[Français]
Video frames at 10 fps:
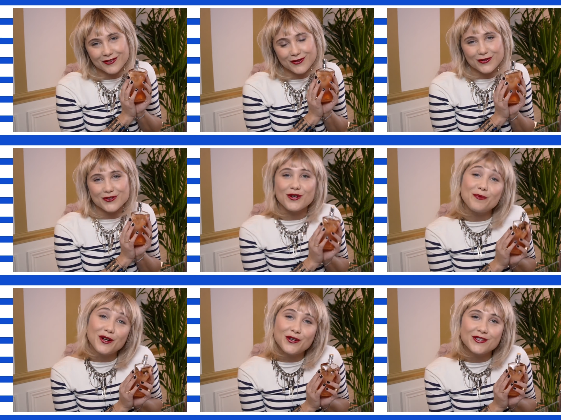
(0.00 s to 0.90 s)
de
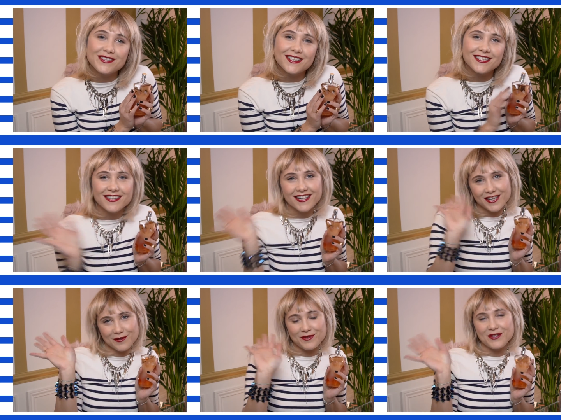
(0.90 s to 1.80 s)
Jean-Paul Cottier.
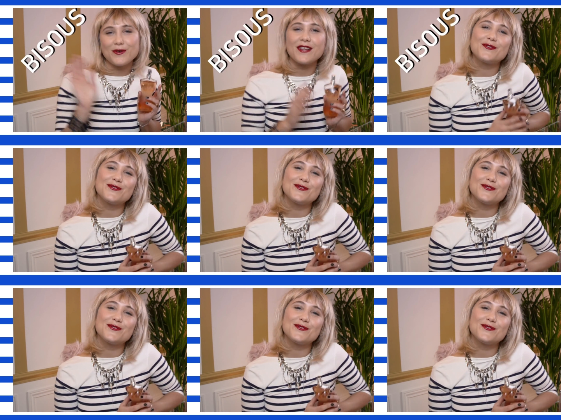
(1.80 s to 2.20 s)
Bisous à